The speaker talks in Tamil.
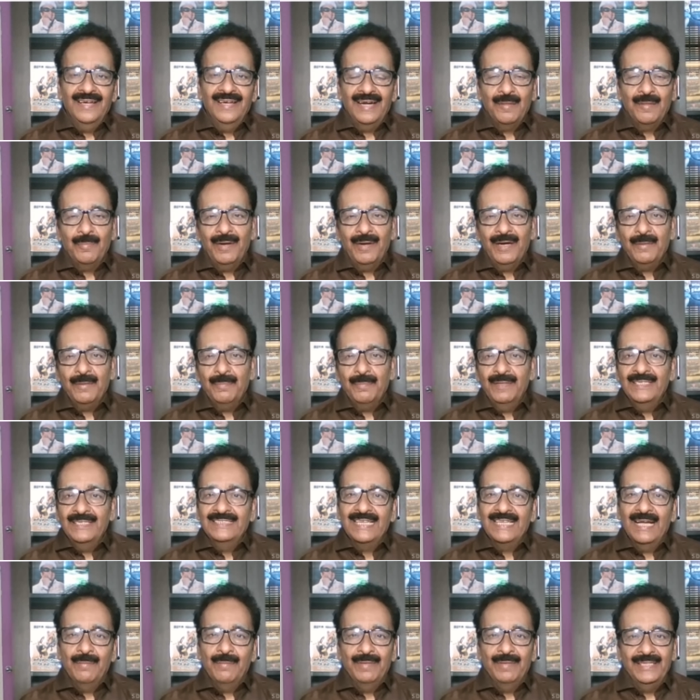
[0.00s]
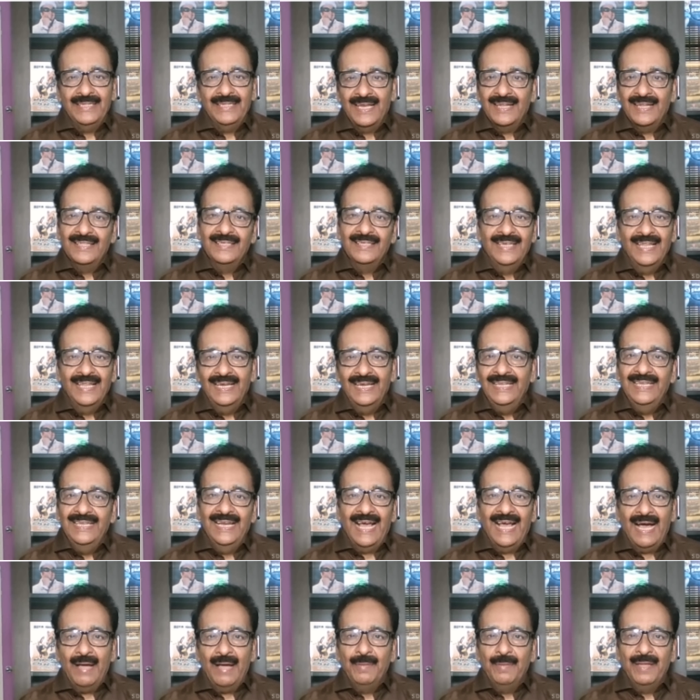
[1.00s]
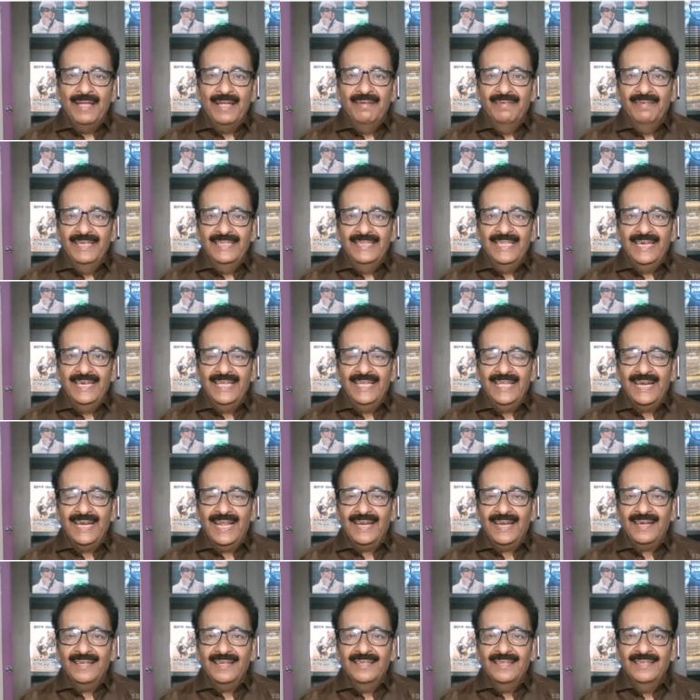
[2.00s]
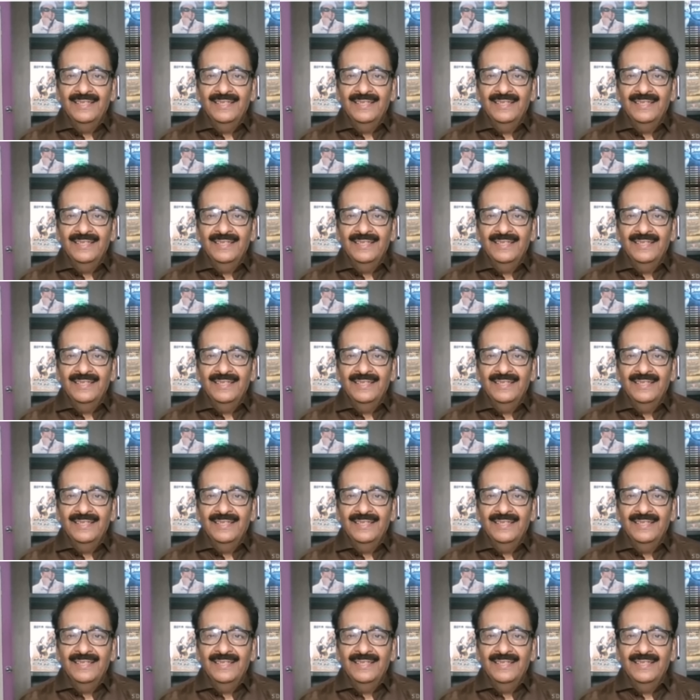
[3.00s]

எடப்பாடி பழனிசாமி தனது டெல்லி லாபியை வைத்திருக்கிறார்